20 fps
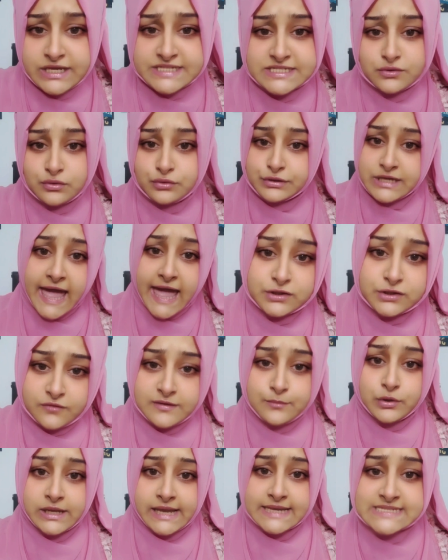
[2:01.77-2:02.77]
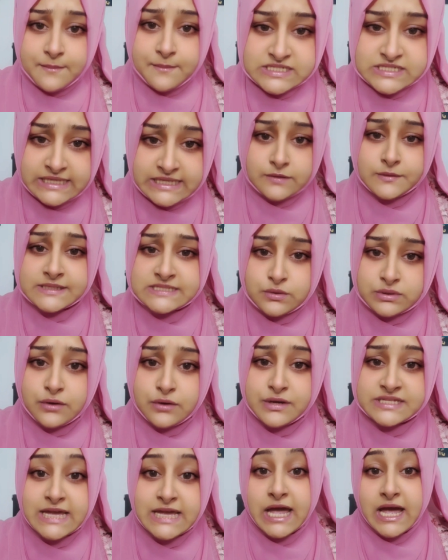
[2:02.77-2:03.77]
দিয়েছে তখন উনি এক কথা বলে গেছে আমার সাথে এটা হয়েছে ওটা
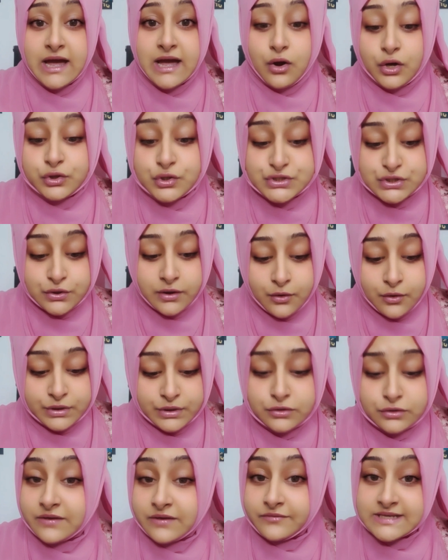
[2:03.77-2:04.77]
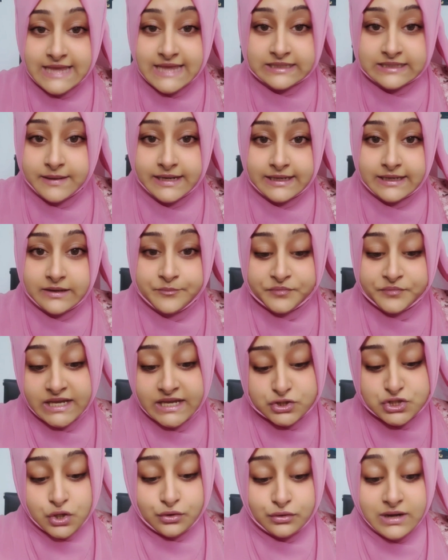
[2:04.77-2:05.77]
হয়েছে অথচ উনি কোনো এভিডেন্স দেখাতে পারেনি
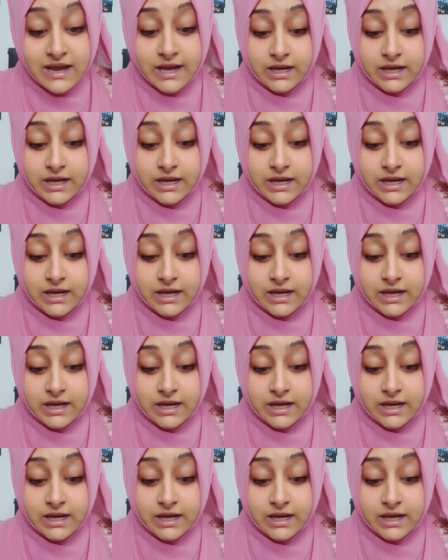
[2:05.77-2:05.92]
কিন্তু যখন